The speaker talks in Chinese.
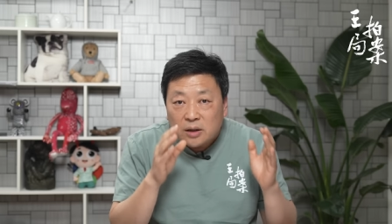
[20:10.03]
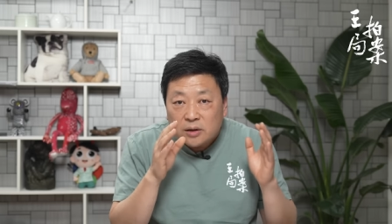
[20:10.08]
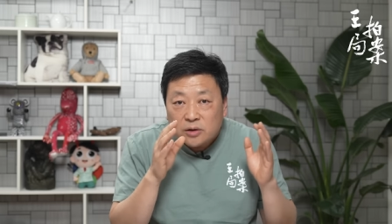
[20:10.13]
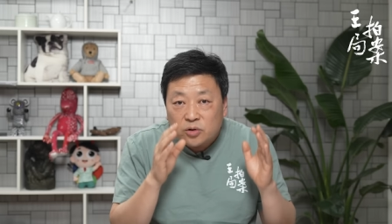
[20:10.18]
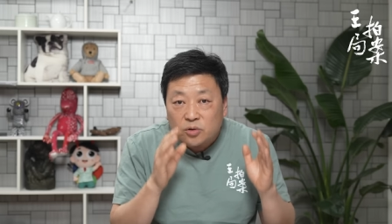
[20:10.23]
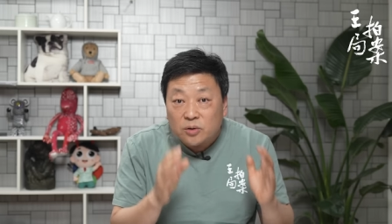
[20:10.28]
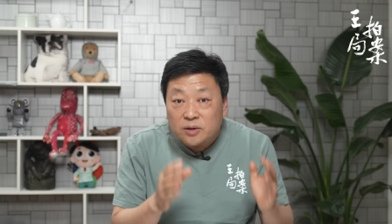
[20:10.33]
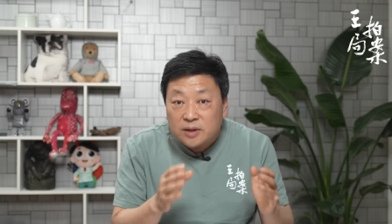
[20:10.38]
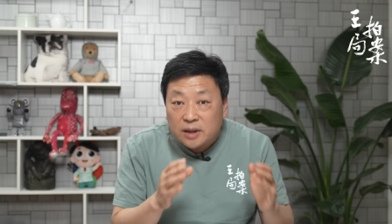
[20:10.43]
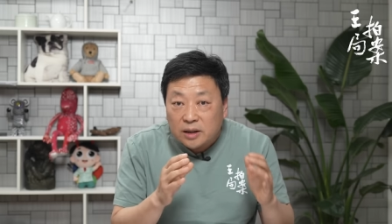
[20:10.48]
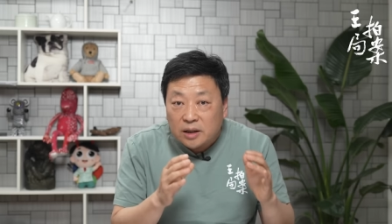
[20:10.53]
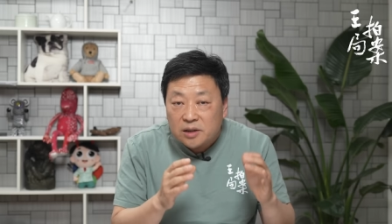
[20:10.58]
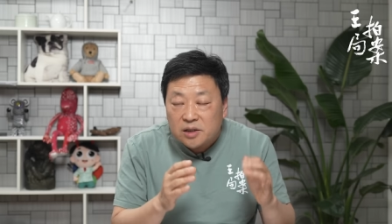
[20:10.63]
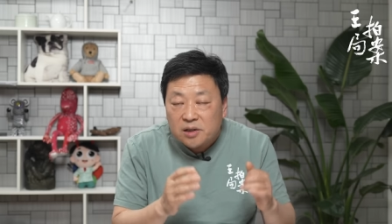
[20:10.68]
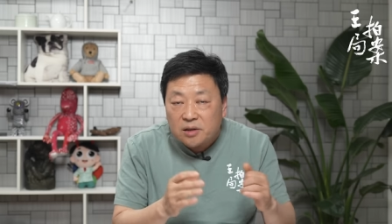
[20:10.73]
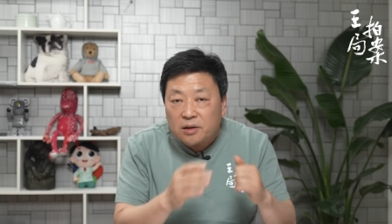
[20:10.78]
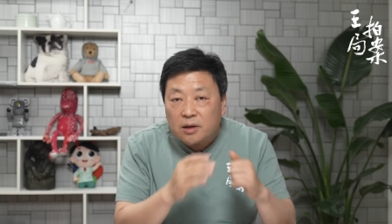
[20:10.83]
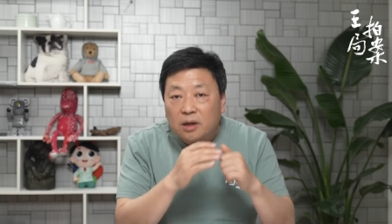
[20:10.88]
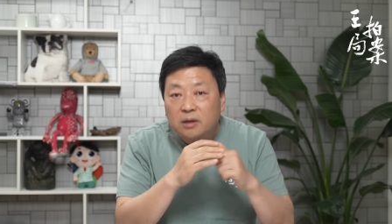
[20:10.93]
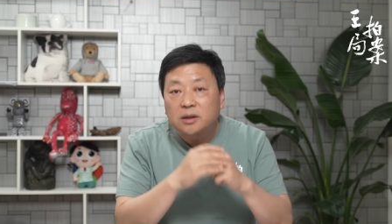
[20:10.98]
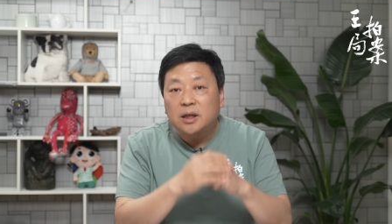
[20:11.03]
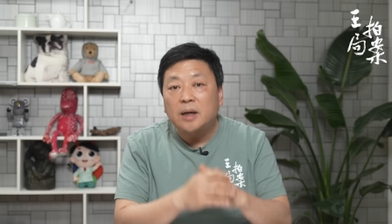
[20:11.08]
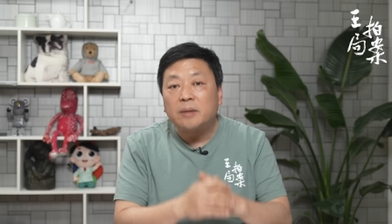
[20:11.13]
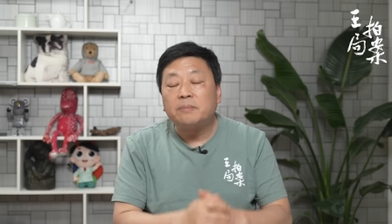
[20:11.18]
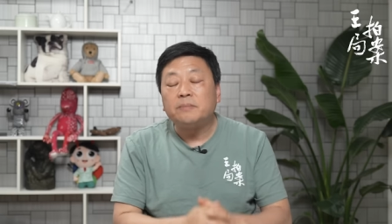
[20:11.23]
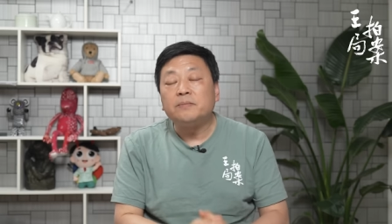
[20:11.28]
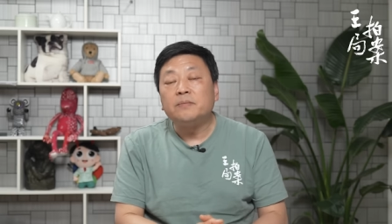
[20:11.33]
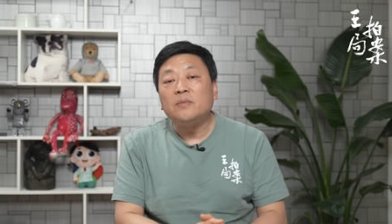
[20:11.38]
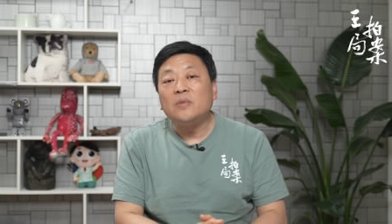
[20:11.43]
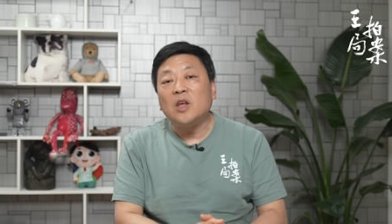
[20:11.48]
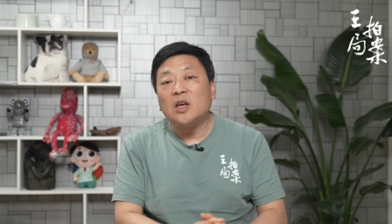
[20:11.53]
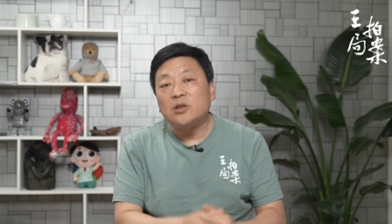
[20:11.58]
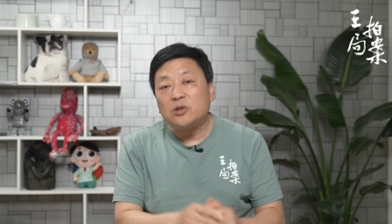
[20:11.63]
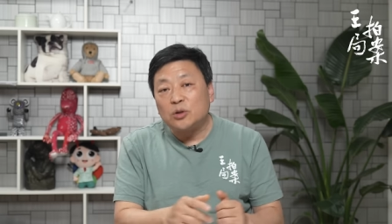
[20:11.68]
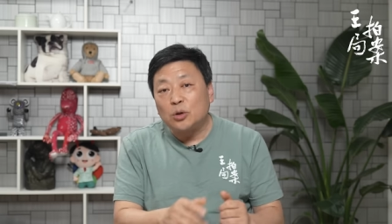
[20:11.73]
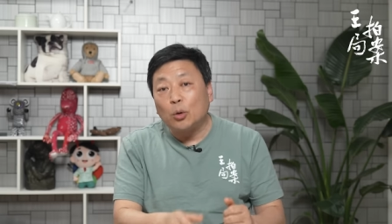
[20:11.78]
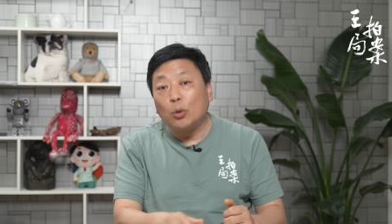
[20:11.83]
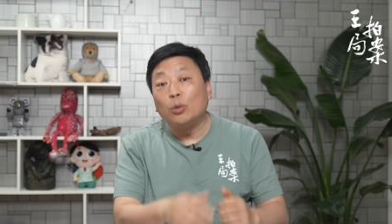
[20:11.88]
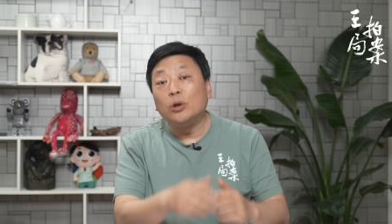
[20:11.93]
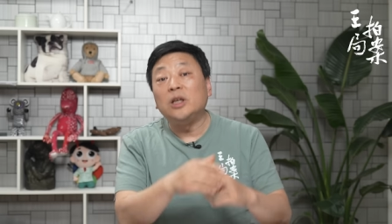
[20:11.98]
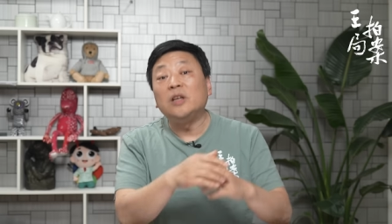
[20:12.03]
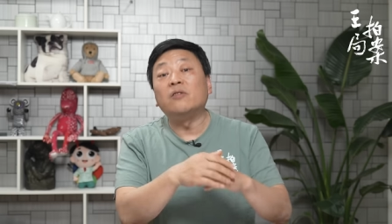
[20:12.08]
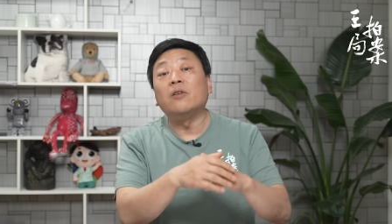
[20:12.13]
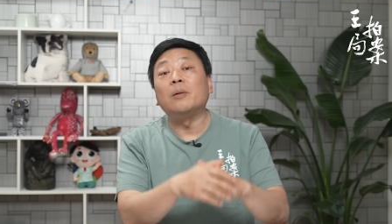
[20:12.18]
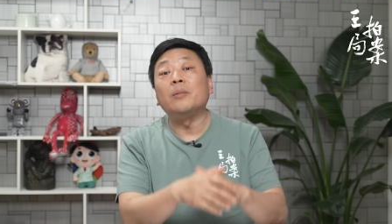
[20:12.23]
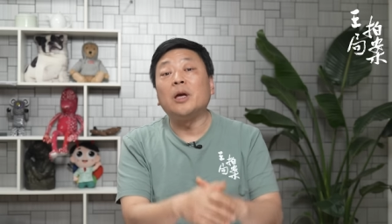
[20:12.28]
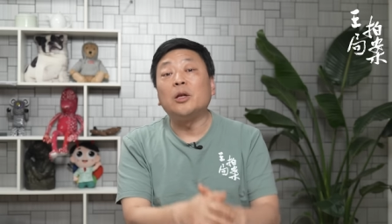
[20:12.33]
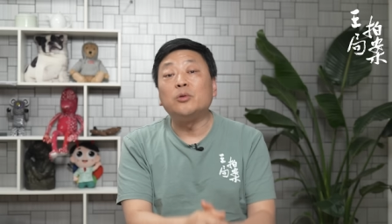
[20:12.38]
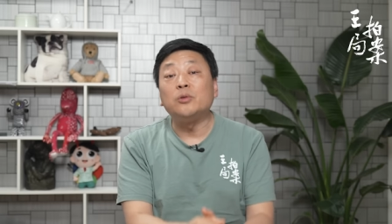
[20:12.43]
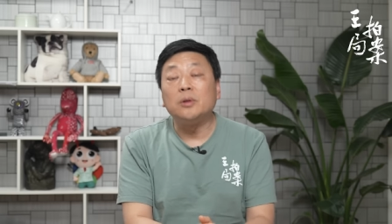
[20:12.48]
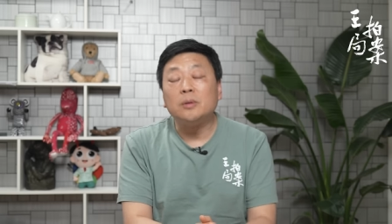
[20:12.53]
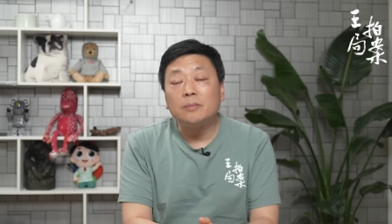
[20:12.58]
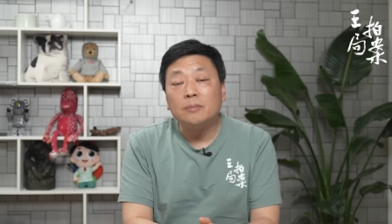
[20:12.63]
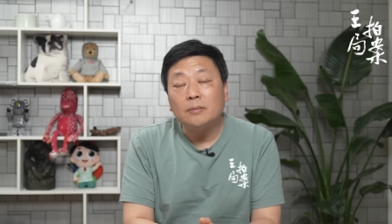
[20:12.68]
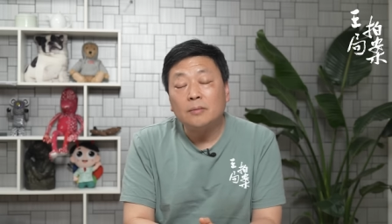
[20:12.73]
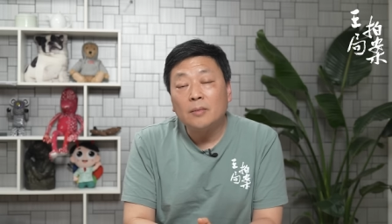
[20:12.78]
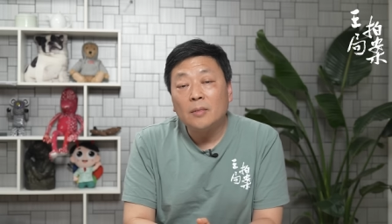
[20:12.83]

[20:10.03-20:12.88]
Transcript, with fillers: 所在的井冈山，也就是红一方面军。